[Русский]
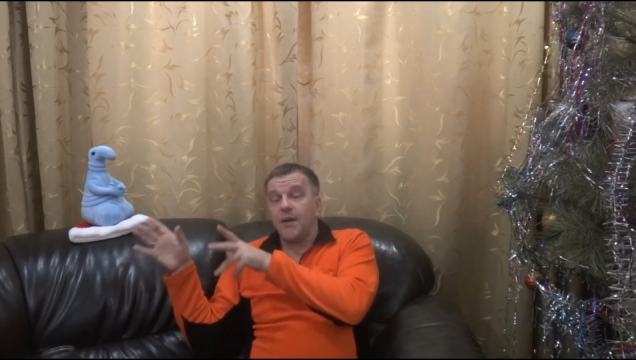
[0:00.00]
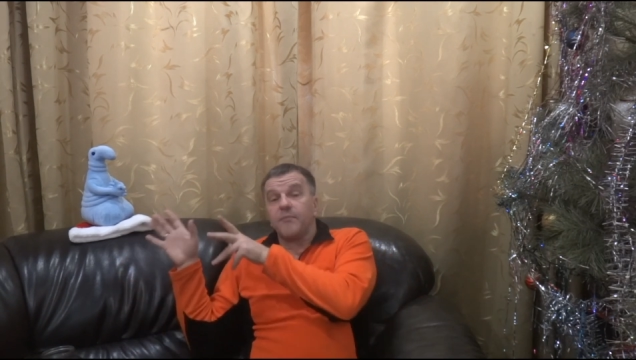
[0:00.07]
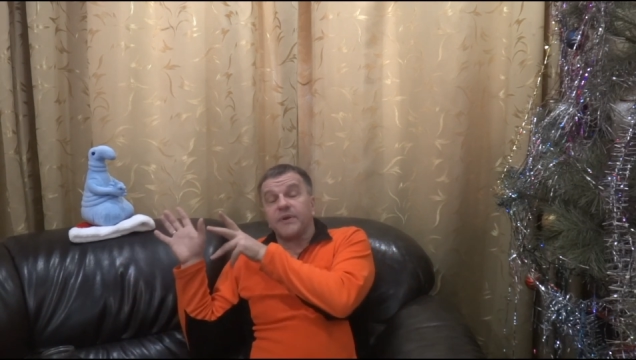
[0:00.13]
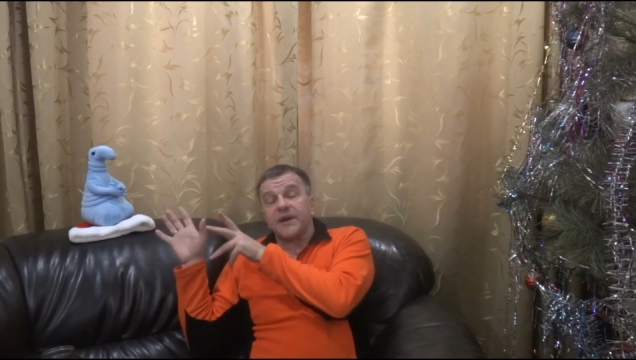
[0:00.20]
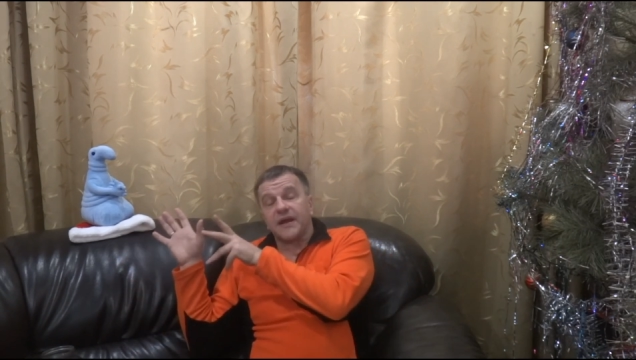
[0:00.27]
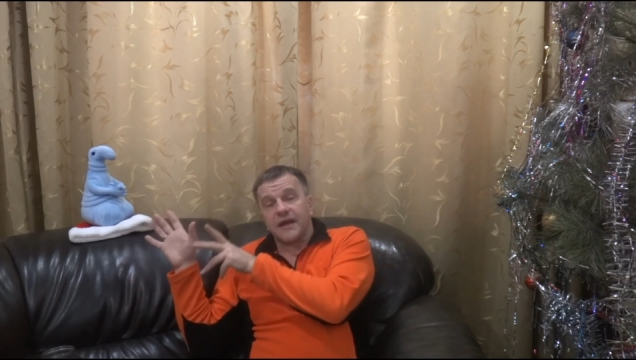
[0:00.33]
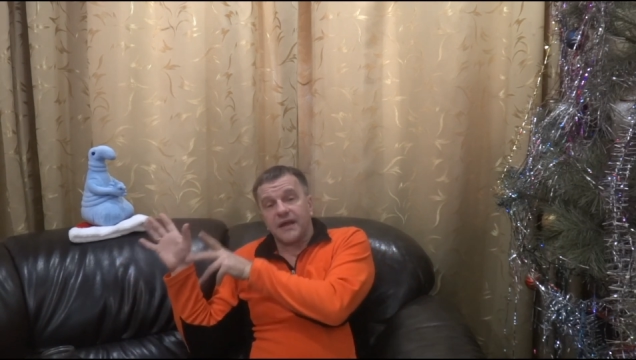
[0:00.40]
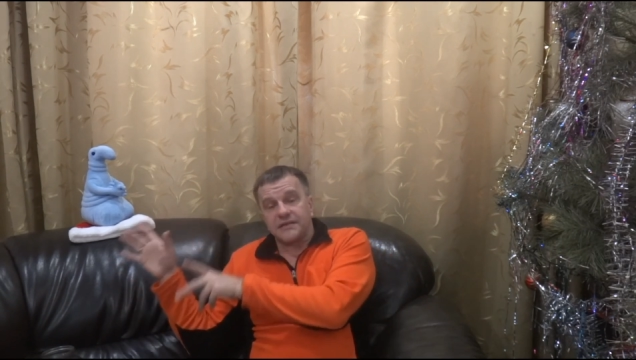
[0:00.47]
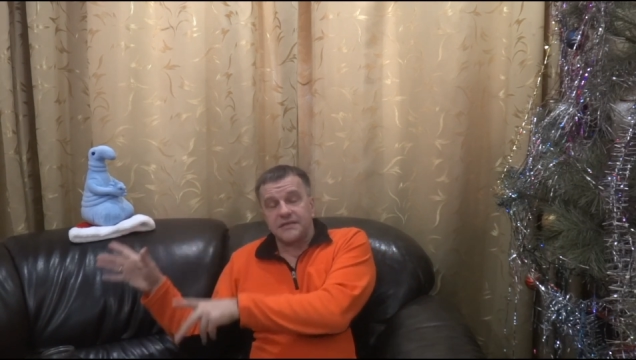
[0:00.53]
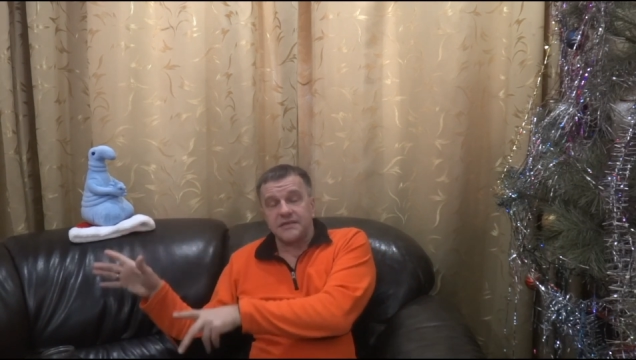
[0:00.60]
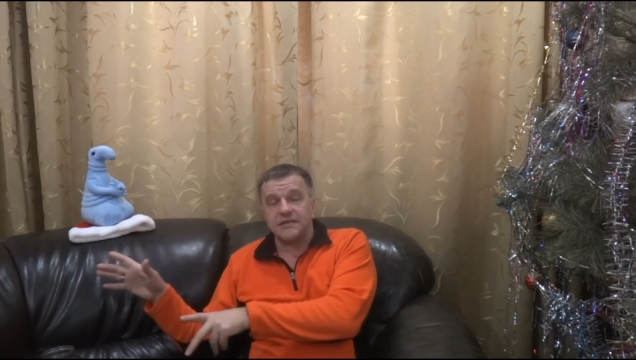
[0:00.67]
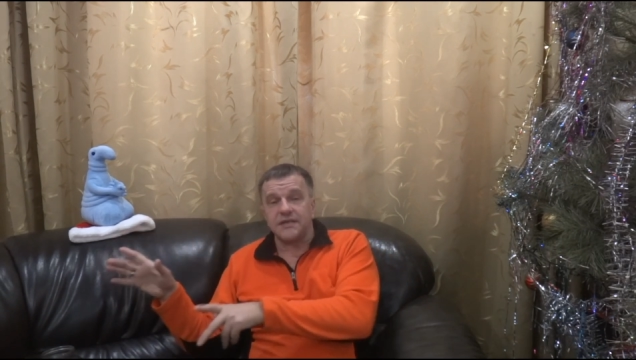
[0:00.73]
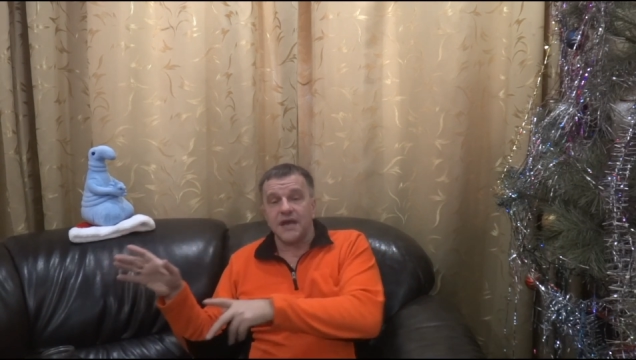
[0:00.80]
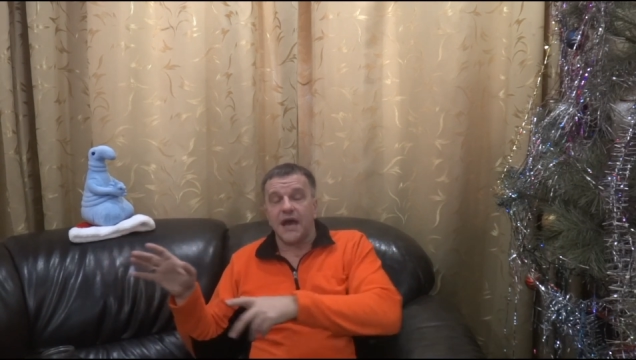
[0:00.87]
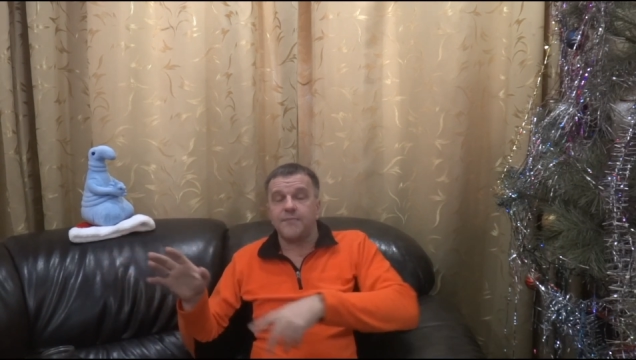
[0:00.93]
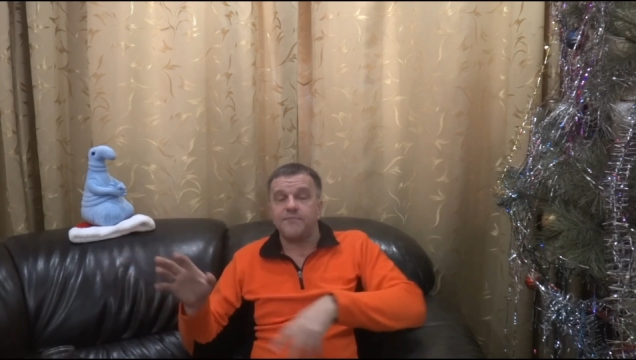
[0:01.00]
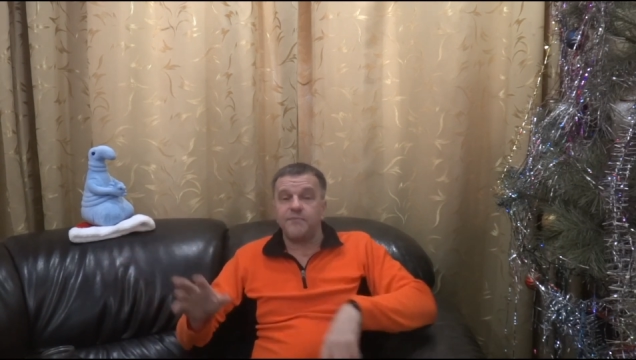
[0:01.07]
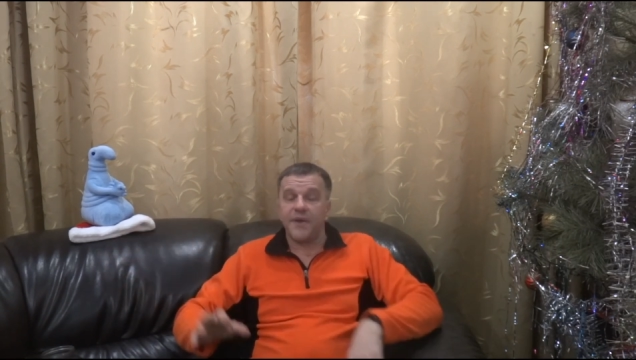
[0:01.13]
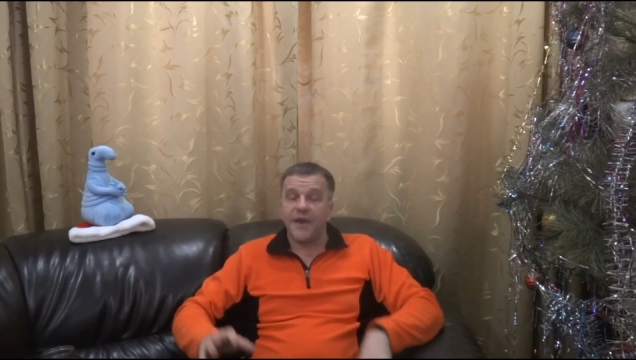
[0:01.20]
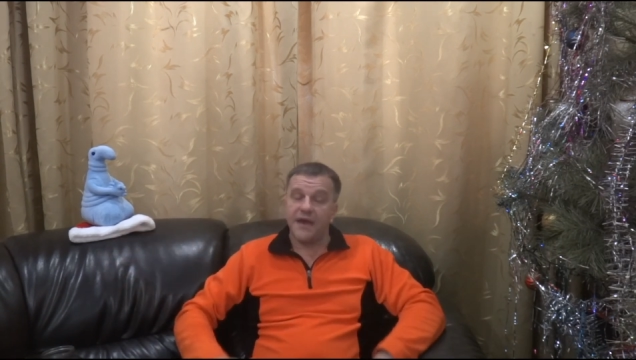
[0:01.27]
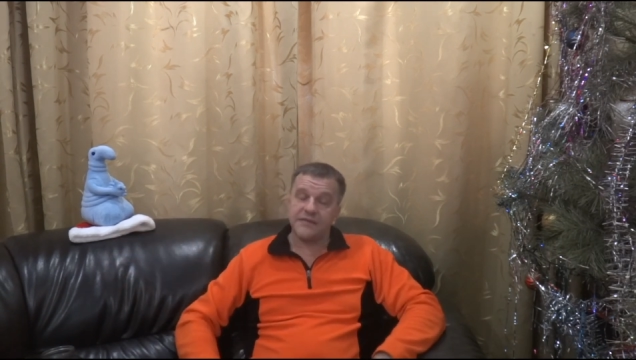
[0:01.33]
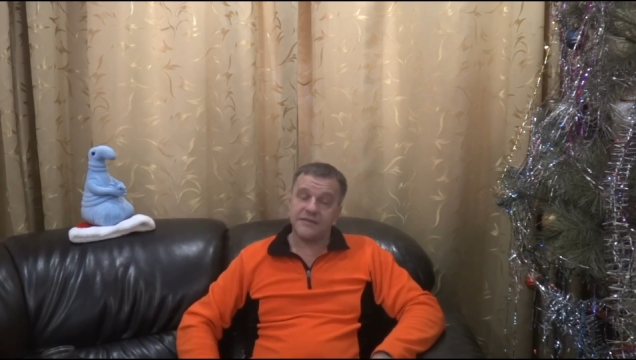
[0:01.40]
проходить
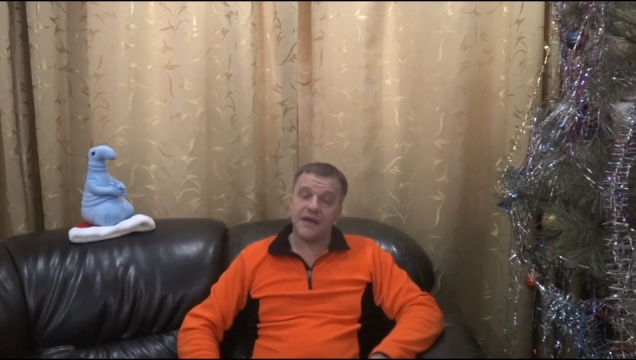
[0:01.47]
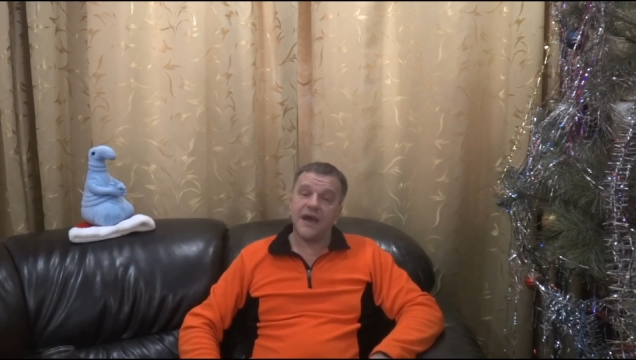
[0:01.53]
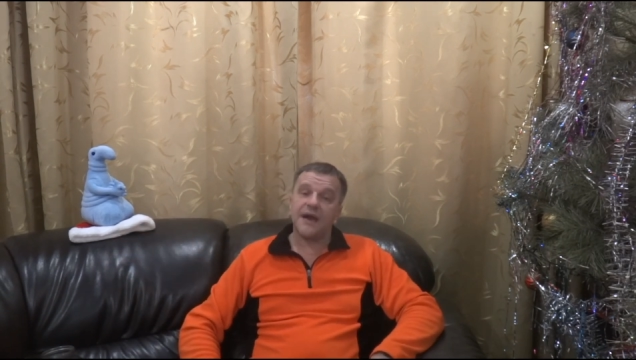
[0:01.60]
опять